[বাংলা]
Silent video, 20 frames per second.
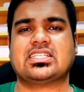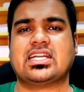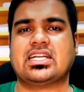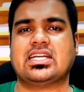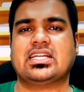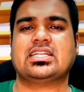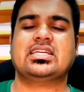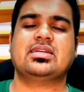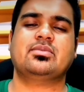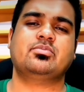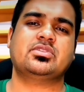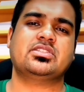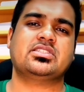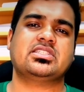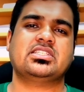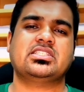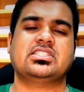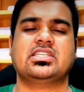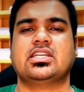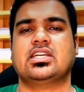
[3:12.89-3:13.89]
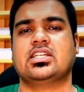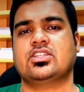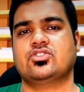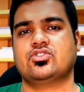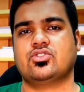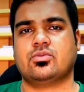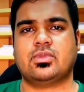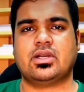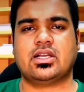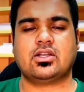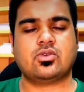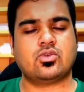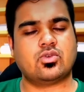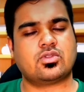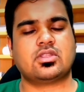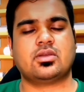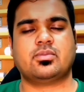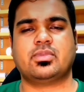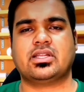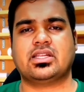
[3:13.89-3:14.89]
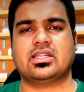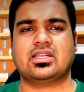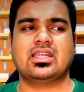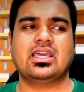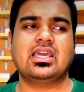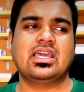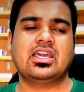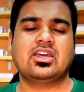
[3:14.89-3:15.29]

টাকাটা এমবেসি সেখানে জমা করতে পারেন